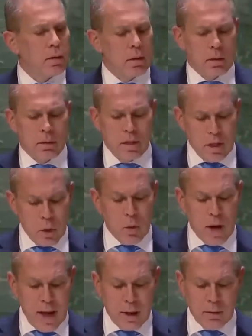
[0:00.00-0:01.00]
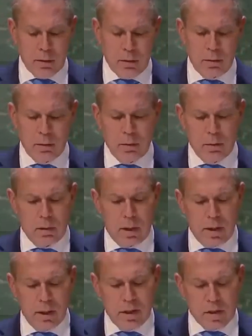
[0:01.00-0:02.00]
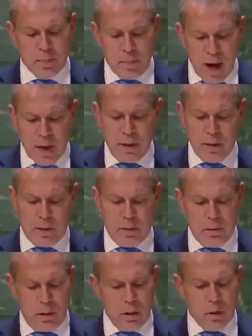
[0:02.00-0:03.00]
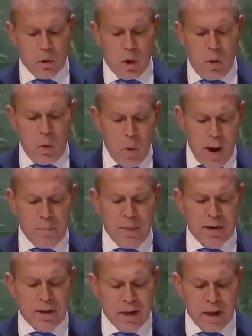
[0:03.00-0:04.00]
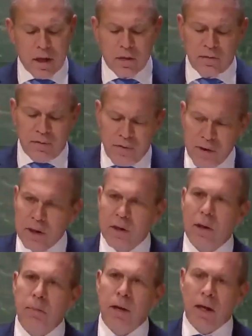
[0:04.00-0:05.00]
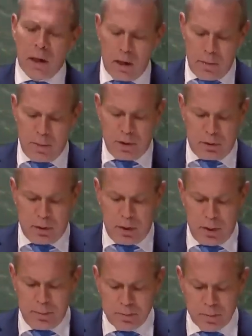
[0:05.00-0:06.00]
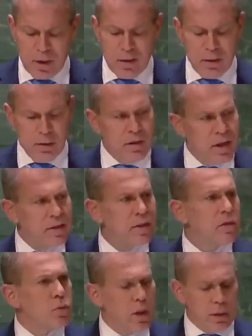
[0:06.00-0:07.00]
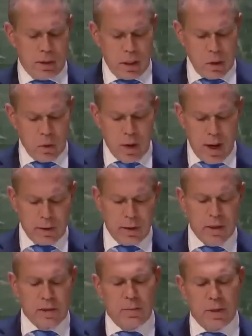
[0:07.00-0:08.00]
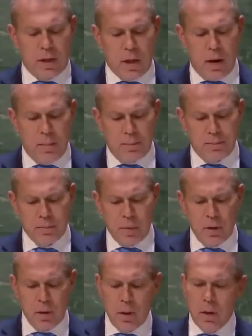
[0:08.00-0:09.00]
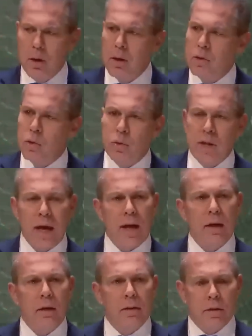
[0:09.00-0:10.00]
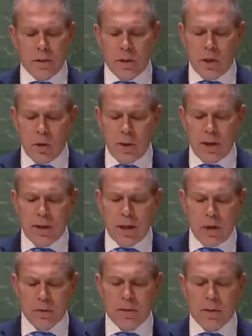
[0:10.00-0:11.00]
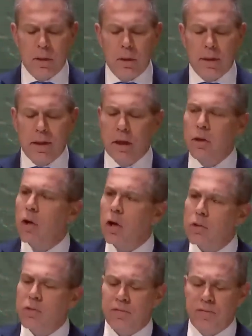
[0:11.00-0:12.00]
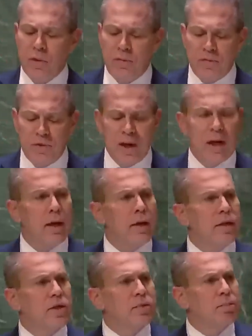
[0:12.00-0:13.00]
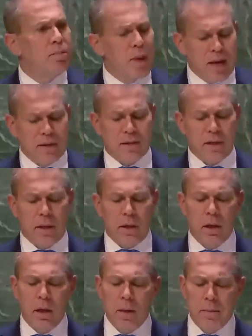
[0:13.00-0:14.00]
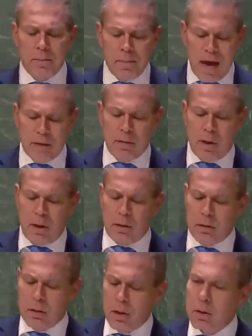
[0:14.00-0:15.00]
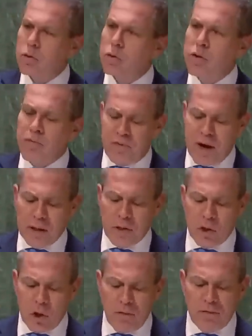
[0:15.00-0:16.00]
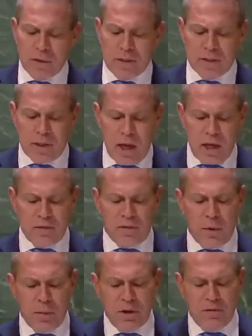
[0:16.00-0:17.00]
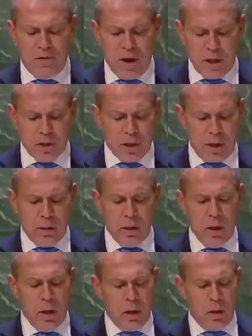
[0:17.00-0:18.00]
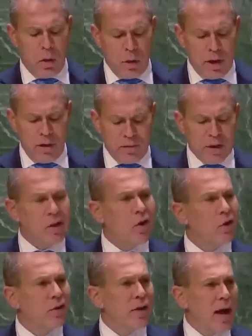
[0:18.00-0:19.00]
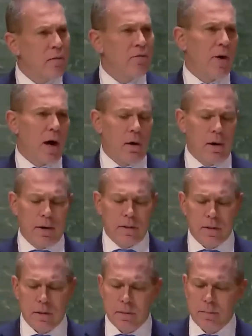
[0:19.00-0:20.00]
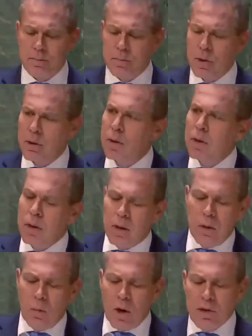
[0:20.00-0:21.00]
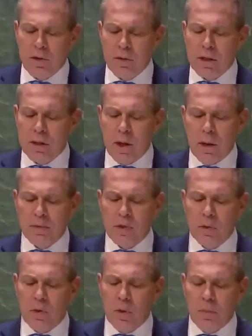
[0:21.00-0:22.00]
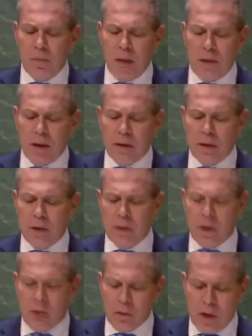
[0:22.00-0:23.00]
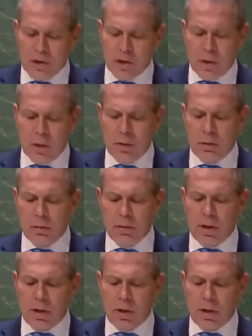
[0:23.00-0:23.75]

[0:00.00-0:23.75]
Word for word: он и ее органы превратили в оружие против свободы и независимости. В это ООН превратилась. Сегодня Совет Безопасности не может выполнить свои основные функции. Обязанность защищать суверенные государства от вторжения или даже осуждать насилие. Будь то борьба с агрессией, от которой Украина